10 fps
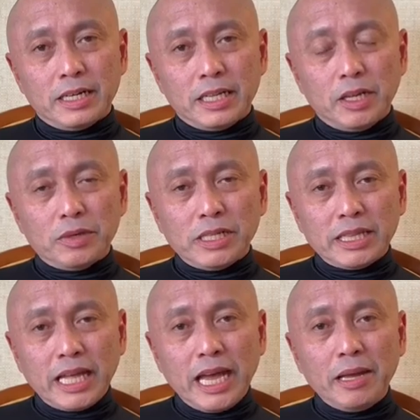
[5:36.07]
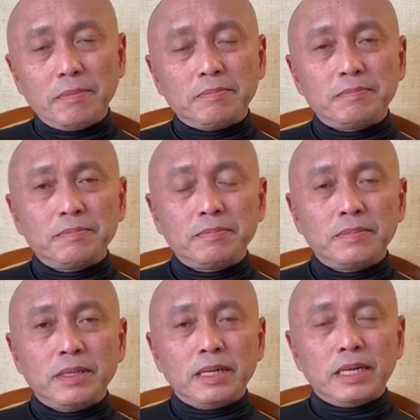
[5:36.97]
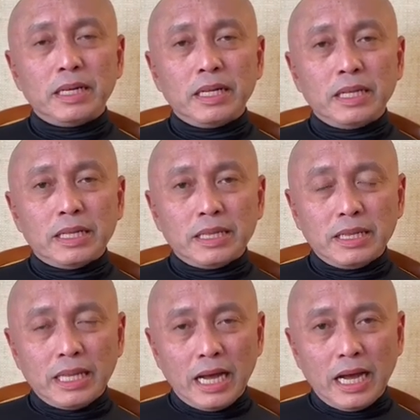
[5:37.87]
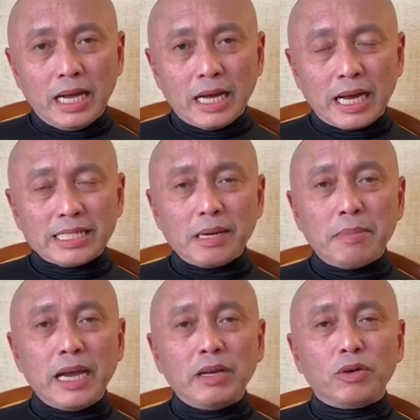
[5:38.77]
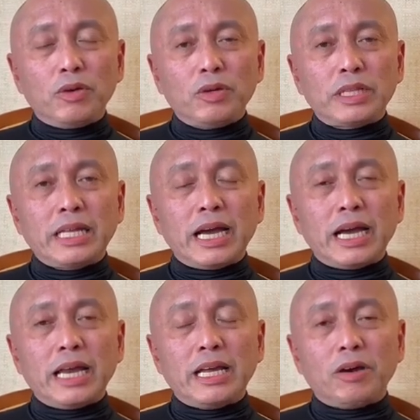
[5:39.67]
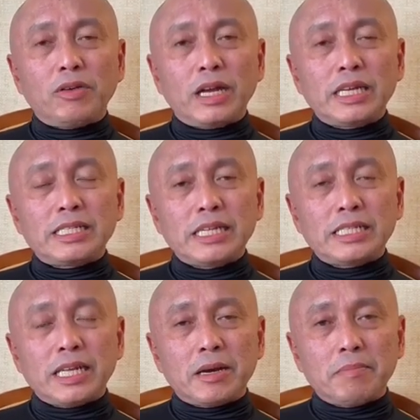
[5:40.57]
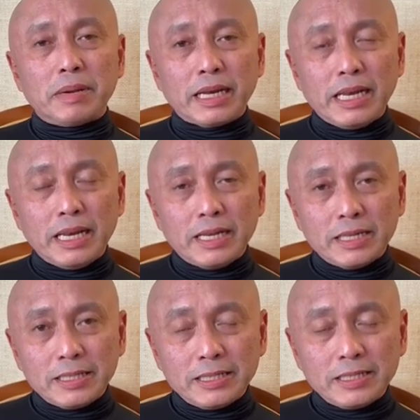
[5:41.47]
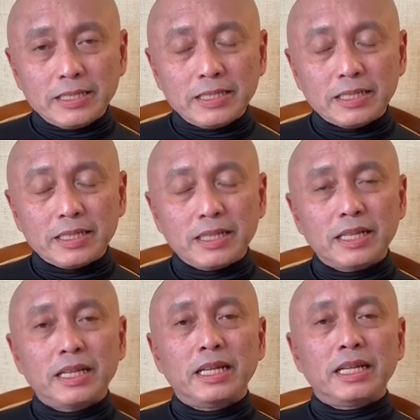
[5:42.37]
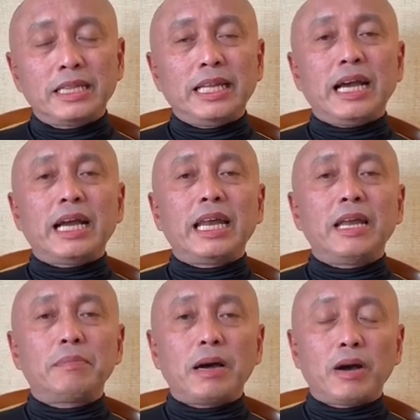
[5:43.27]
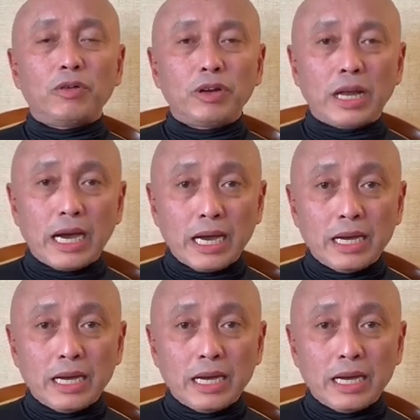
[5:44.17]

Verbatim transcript: There was a time na kasabay nung tinanggalan ako ng lisensya ng baril, tinanggalan pa ako ng